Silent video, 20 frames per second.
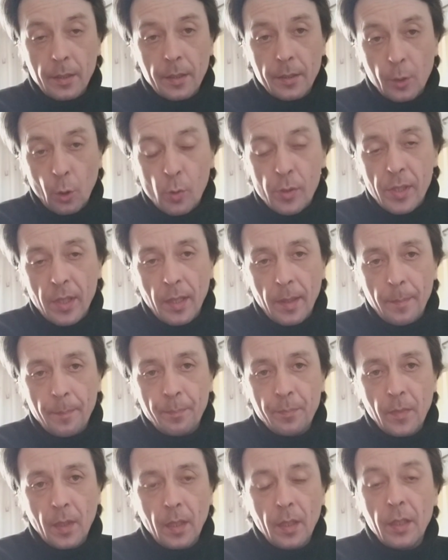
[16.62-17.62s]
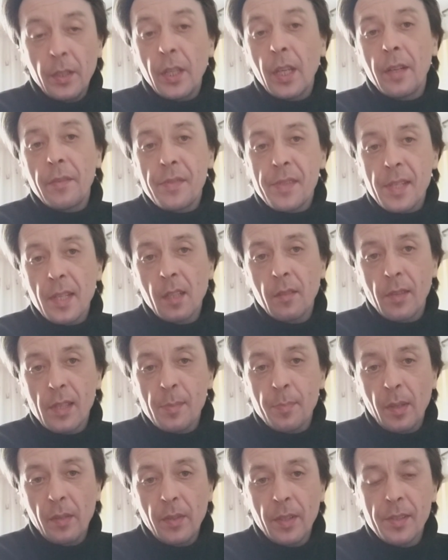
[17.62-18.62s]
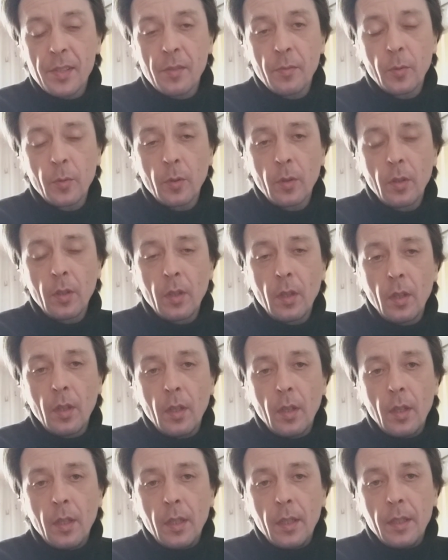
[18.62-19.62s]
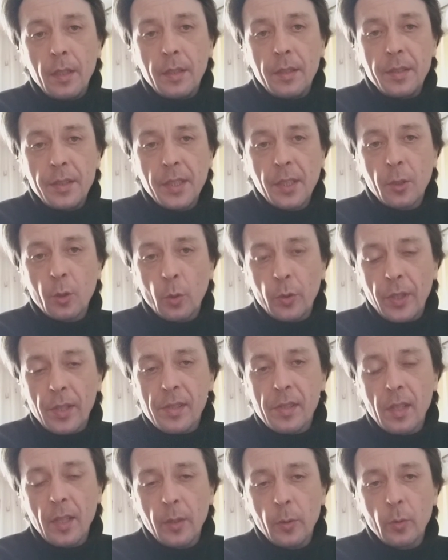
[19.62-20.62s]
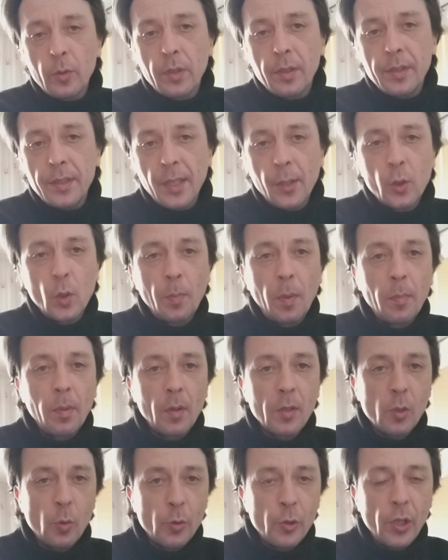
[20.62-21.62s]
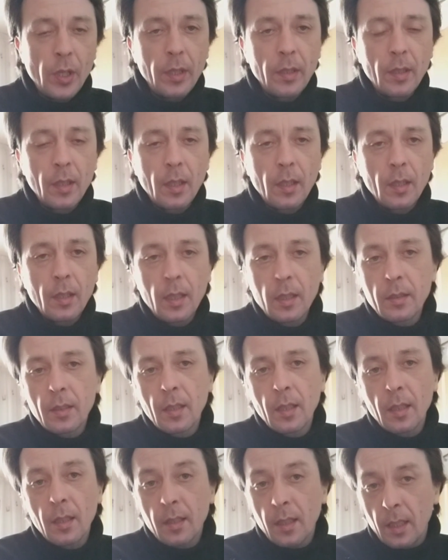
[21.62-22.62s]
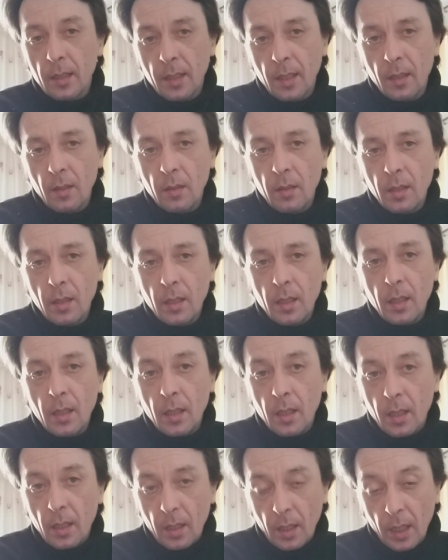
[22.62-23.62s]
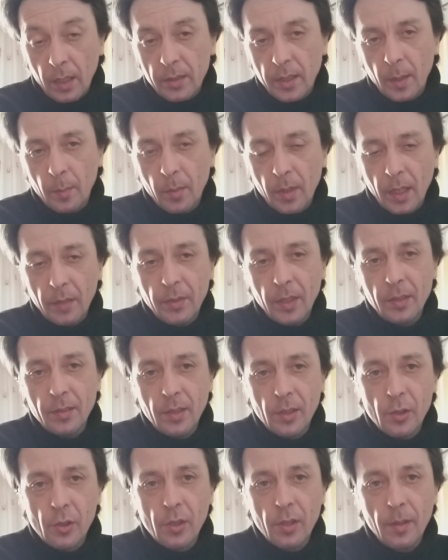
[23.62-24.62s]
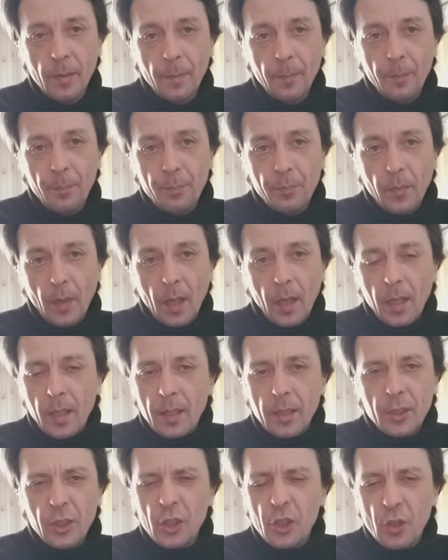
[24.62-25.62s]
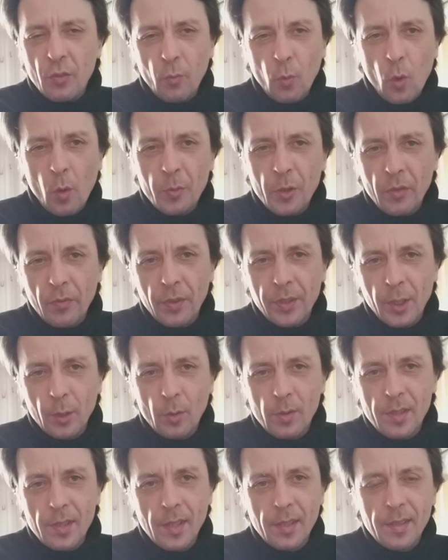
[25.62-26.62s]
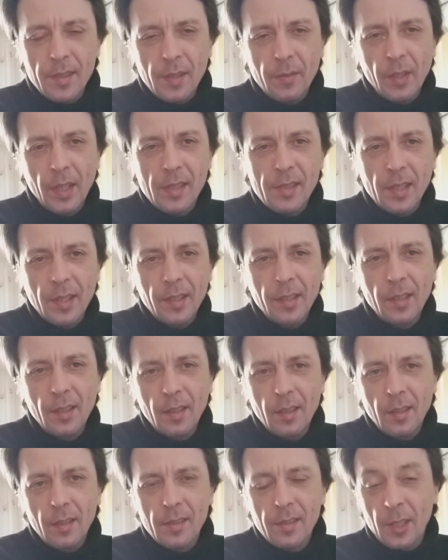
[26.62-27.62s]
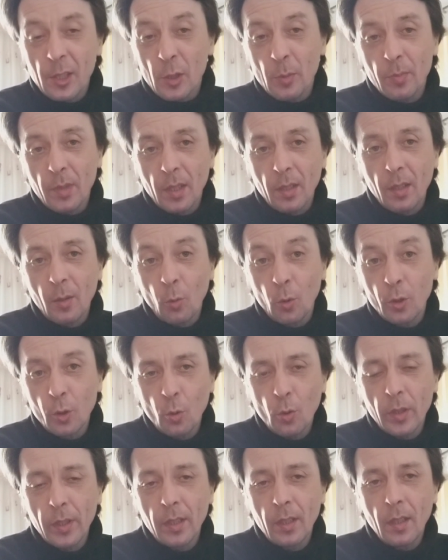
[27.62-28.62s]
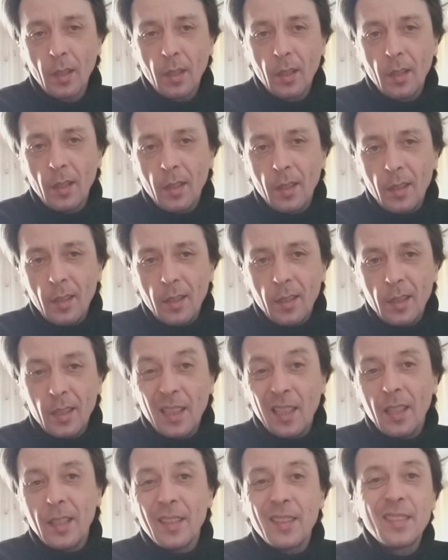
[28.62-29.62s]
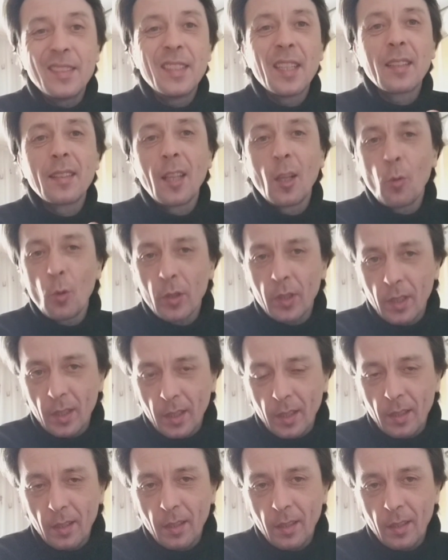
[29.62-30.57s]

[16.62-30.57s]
Друзья, я всех вас приветствую. Те, кто не знают, те, кто попал случайно, это канал Адам Ковендиш. Ничего общего нету здесь с еврейской, скажем так, культурой или технологией